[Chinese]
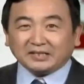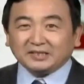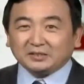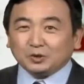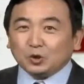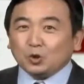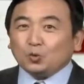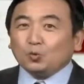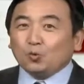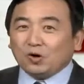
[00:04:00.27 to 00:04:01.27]
姓：
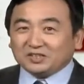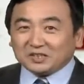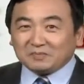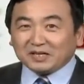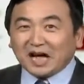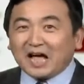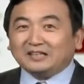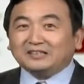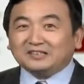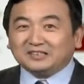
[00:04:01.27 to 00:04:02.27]
我这么
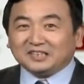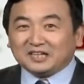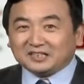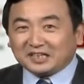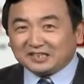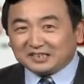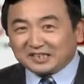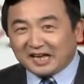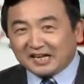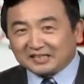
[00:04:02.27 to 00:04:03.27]
干将给你
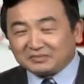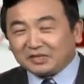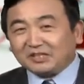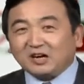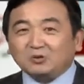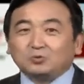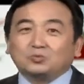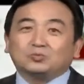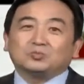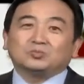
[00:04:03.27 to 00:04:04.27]
带来什么样的好处，
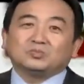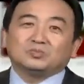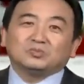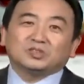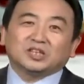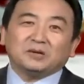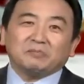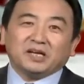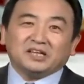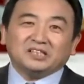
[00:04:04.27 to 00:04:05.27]
给
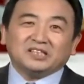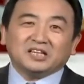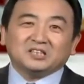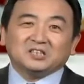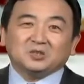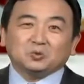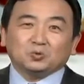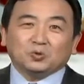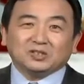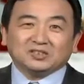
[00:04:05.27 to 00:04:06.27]
美利坚合
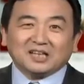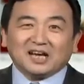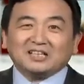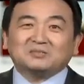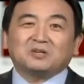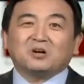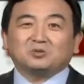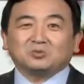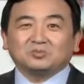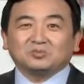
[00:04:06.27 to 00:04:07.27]
众国带来什么好处。